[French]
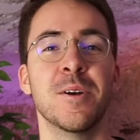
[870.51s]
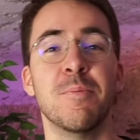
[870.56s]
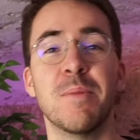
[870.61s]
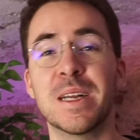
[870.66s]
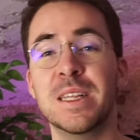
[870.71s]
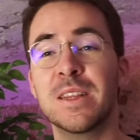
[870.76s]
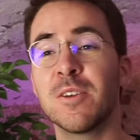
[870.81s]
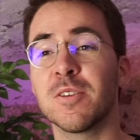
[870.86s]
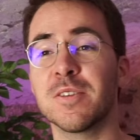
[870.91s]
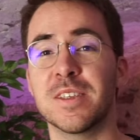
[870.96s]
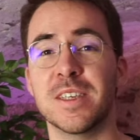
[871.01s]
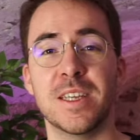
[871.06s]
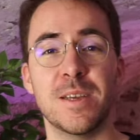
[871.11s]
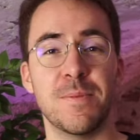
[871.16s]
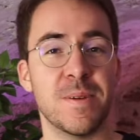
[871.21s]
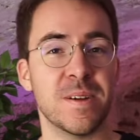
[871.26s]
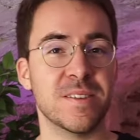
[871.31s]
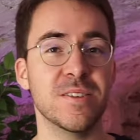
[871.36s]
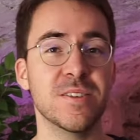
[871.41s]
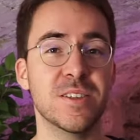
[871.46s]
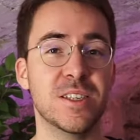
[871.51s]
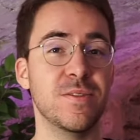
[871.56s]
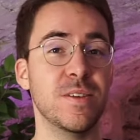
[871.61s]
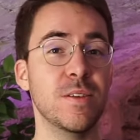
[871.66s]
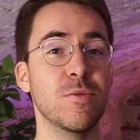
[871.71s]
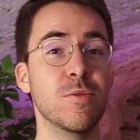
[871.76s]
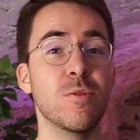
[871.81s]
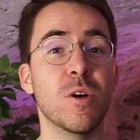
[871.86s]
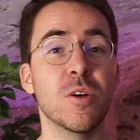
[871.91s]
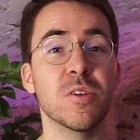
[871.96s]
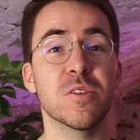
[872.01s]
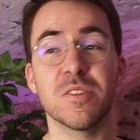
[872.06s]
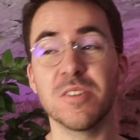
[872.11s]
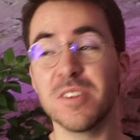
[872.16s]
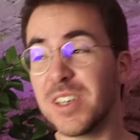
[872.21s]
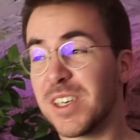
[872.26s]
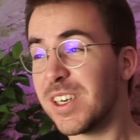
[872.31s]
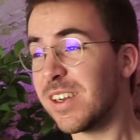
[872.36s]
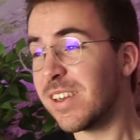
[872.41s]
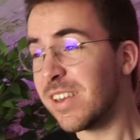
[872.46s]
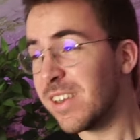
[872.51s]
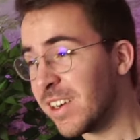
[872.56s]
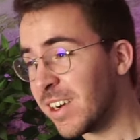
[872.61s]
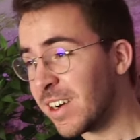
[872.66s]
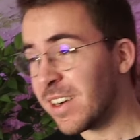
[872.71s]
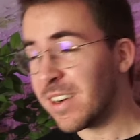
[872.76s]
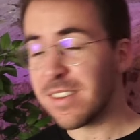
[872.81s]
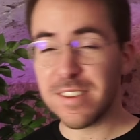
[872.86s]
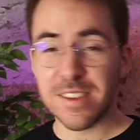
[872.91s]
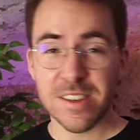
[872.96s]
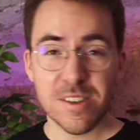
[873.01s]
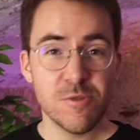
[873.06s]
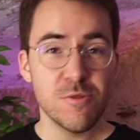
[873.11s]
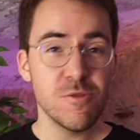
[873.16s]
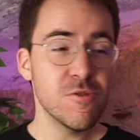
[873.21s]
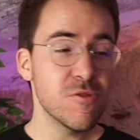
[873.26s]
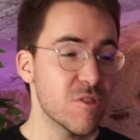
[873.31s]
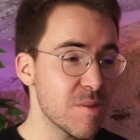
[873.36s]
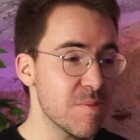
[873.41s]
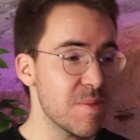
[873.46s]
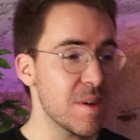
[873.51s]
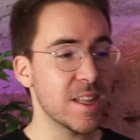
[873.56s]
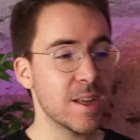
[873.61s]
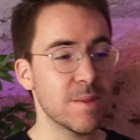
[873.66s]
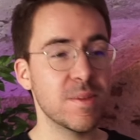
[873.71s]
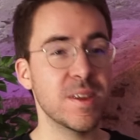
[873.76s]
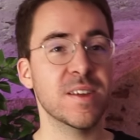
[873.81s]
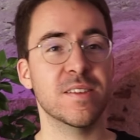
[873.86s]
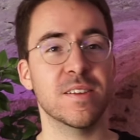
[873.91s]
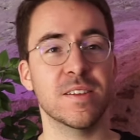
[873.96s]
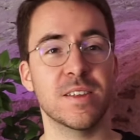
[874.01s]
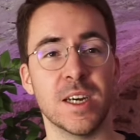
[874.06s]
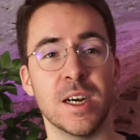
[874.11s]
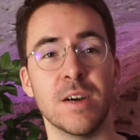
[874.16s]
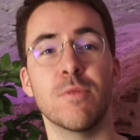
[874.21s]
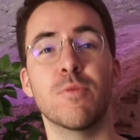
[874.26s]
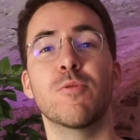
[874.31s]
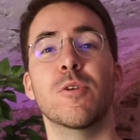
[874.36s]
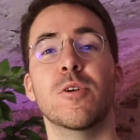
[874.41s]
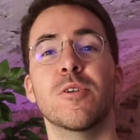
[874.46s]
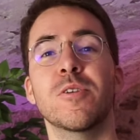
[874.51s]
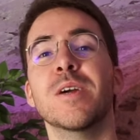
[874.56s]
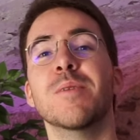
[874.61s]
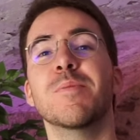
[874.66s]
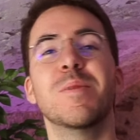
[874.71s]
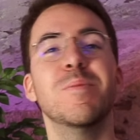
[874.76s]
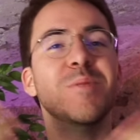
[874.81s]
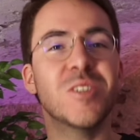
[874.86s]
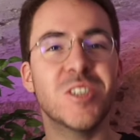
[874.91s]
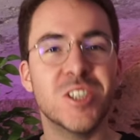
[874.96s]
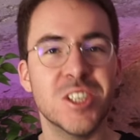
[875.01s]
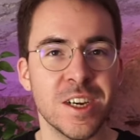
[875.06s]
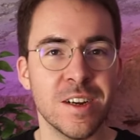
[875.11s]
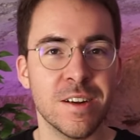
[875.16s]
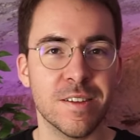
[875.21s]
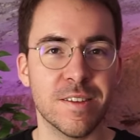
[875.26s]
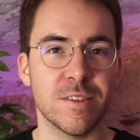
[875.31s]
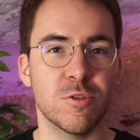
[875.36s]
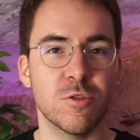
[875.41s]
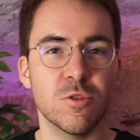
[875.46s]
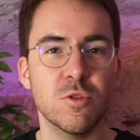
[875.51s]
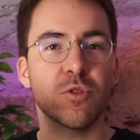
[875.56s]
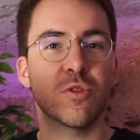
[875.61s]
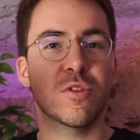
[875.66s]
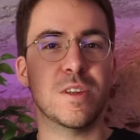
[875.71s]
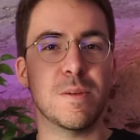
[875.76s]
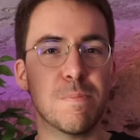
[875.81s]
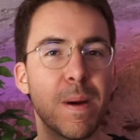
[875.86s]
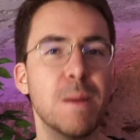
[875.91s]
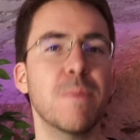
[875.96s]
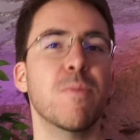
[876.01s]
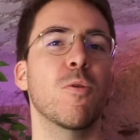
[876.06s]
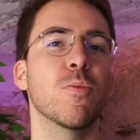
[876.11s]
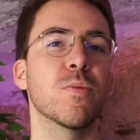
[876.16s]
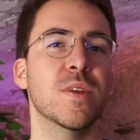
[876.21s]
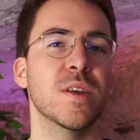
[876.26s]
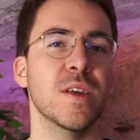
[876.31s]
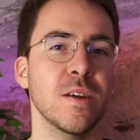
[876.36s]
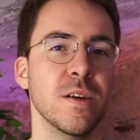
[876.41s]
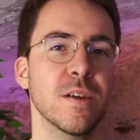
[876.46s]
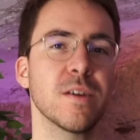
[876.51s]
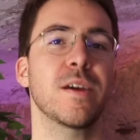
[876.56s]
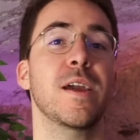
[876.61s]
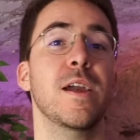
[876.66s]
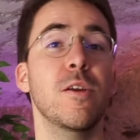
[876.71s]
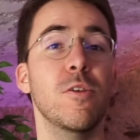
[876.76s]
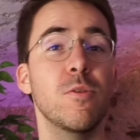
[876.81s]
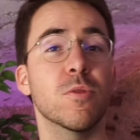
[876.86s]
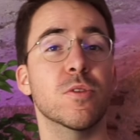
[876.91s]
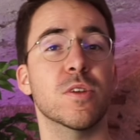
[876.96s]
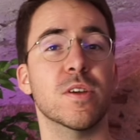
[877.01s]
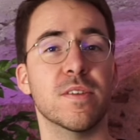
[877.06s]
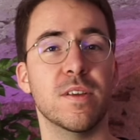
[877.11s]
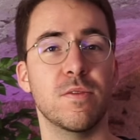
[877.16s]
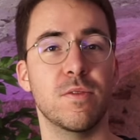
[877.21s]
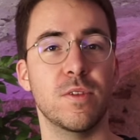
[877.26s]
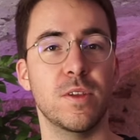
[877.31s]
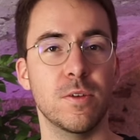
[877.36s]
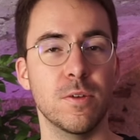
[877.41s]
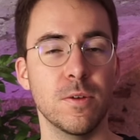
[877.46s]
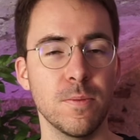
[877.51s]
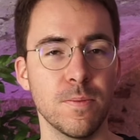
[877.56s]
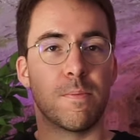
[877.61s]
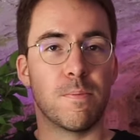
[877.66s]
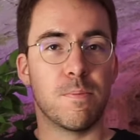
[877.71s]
Maintenant, s'il y a des personnes qui viennent vous voir en disant eh, l'IA c'est nul, c'est pas adapté, etc., vous pouvez lui dire mais Michel, c'est juste que tu sais pas prompter et lui montrer cette vidéo.